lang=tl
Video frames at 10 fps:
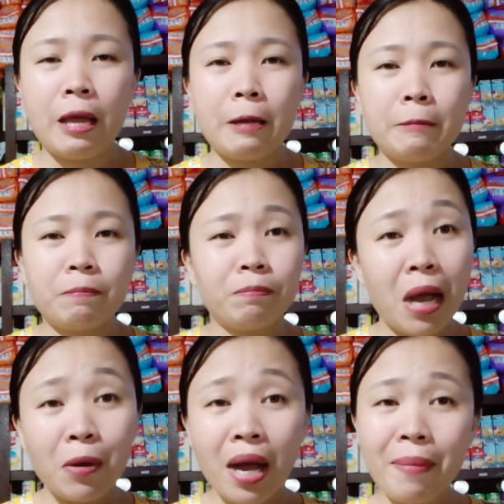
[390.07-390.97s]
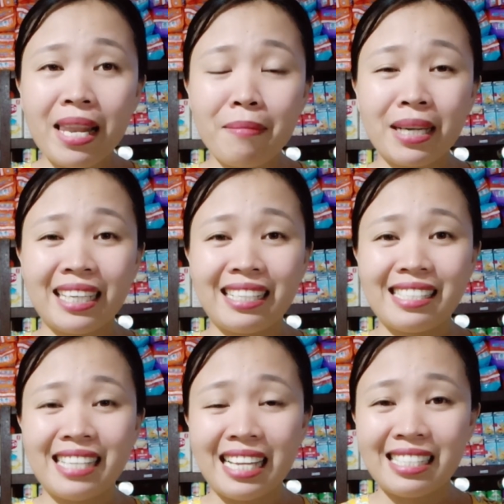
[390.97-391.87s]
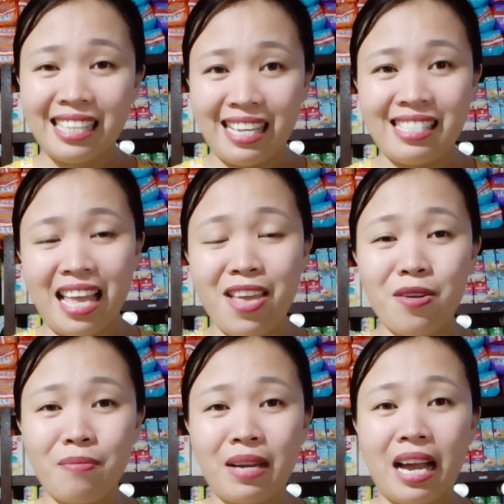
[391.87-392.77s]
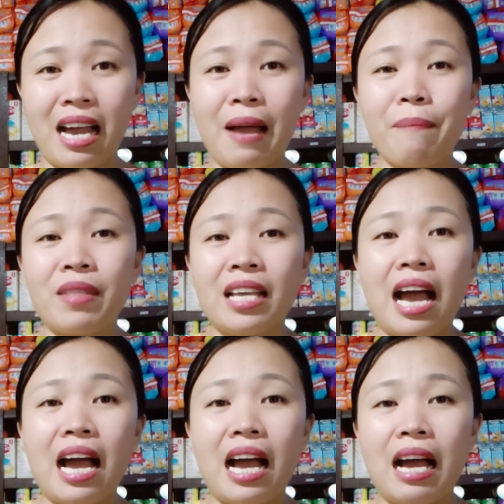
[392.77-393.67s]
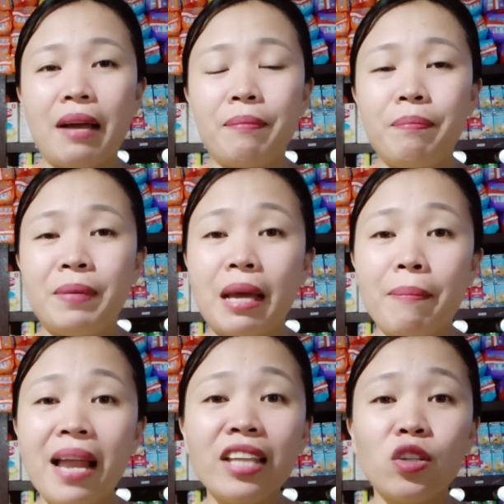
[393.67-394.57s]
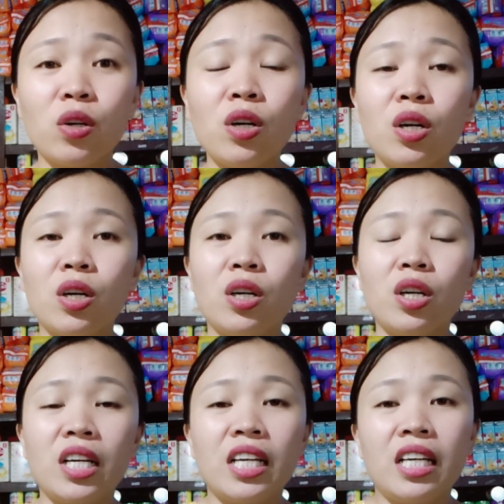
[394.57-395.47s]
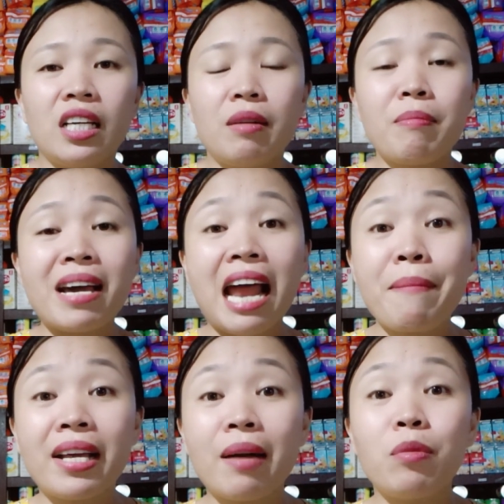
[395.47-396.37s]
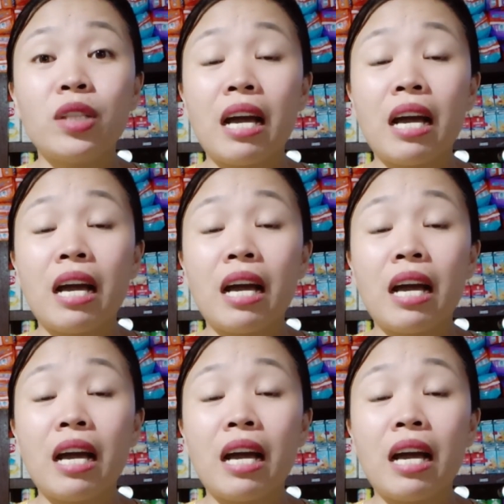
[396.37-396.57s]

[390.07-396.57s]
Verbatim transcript: bago ka pala maging success sa iyong mga uh, pinaplano marami ka munang